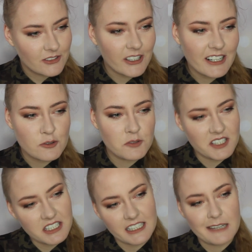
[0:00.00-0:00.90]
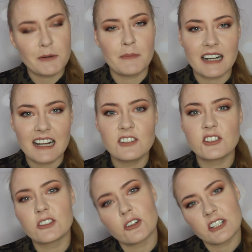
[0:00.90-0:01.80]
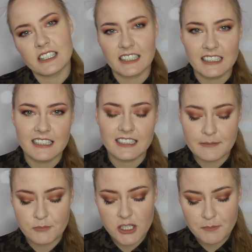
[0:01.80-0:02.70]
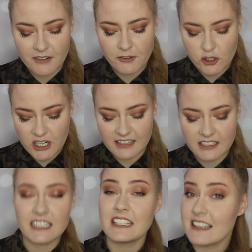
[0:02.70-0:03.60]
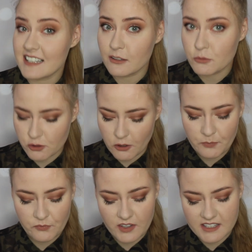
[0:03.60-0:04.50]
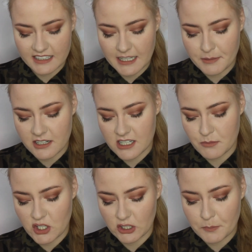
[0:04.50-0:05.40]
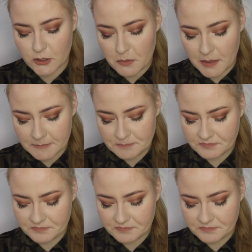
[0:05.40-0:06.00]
Trochę czuć właśnie taki pomarańczy, troszkę takich e, przypraw korzennych, nie za dużo, więc jak najbardziej mi się to podoba.